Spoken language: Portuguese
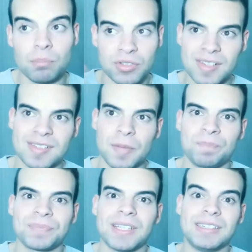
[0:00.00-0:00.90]
Possa ser.
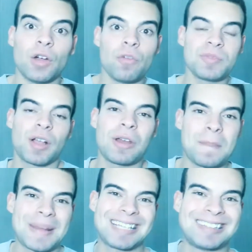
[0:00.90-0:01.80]
Então vamos agora
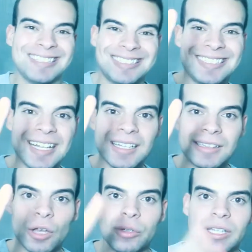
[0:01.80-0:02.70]
para a terceira
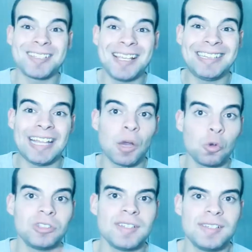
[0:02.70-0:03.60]
teoria. Possa ser que tenha
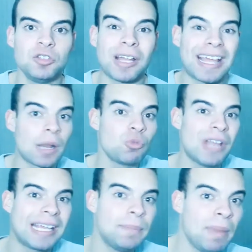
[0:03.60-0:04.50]
acontecido aquela
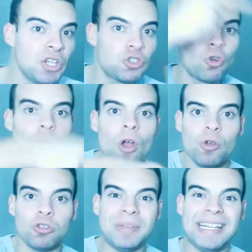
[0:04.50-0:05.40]
mulher que beijou
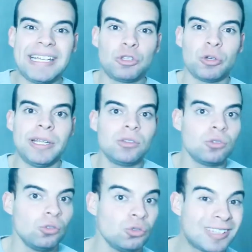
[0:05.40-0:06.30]
Dominique
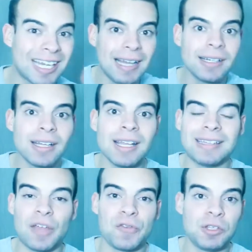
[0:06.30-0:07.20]
Toredo no trailer,
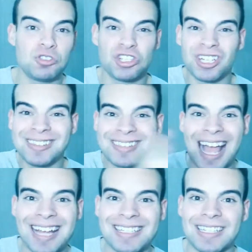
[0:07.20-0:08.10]
tenha feito
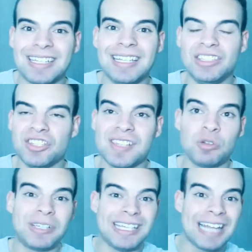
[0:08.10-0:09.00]
chantagem, que,
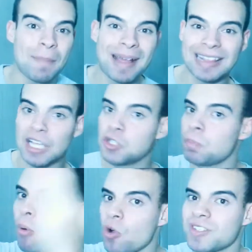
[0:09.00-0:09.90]
dizendo que iria matar a
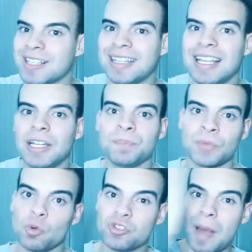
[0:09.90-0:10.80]
esposa dele,
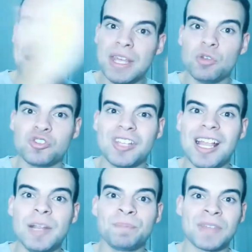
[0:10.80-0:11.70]
os amigos
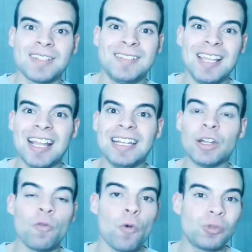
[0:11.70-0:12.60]
dele, se ele
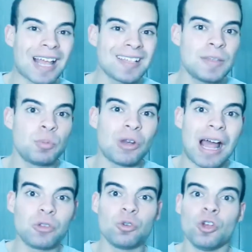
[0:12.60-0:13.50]
não voltasse para o
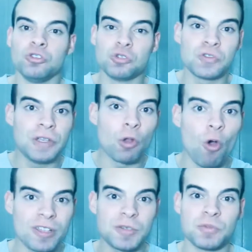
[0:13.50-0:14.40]
lado dos
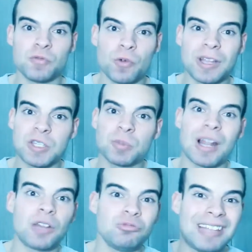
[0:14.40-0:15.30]
vilões, se não voltasse para
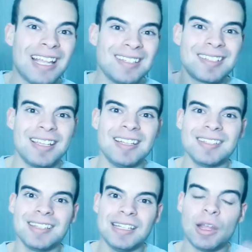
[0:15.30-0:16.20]
o lado deles, que
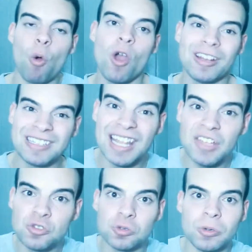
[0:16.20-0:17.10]
eles queriam
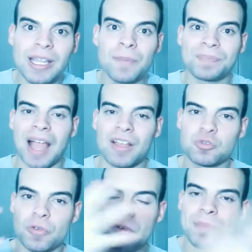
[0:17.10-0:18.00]
destruir a
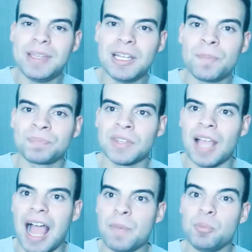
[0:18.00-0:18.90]
sua família.
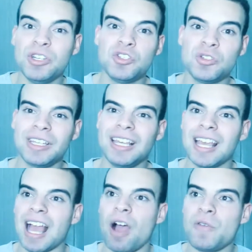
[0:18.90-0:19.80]
Aí por isso
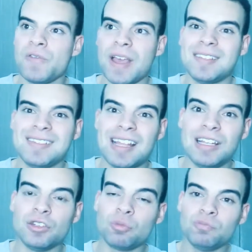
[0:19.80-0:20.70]
que ao invés
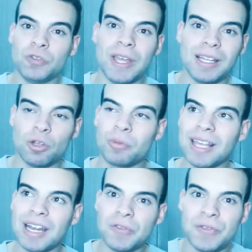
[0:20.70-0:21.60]
dele não ver, não
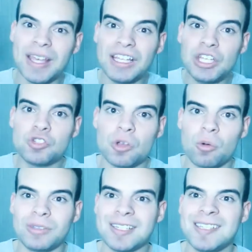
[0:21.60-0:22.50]
querer ver isso
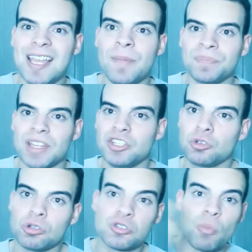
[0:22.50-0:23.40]
acontecer,
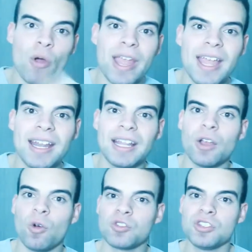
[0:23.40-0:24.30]
de todos
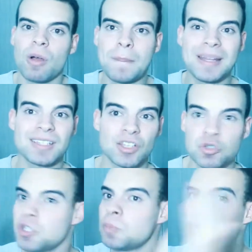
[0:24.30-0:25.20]
morrerem, ou senão apenas a
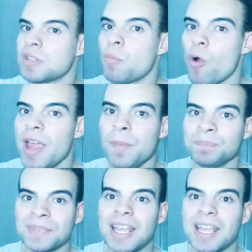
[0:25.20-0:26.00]
sua esposa morrer,